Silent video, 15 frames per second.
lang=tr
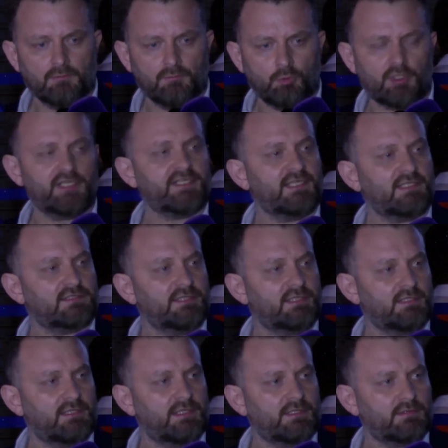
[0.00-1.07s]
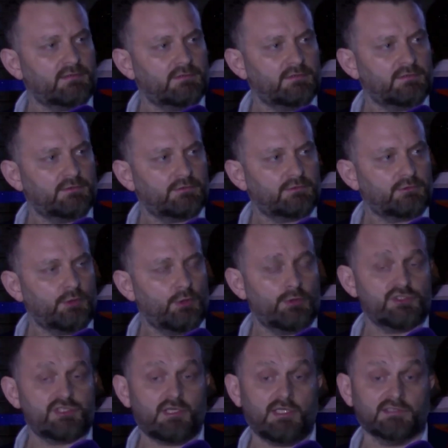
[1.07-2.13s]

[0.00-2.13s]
Bu hareketleri de önce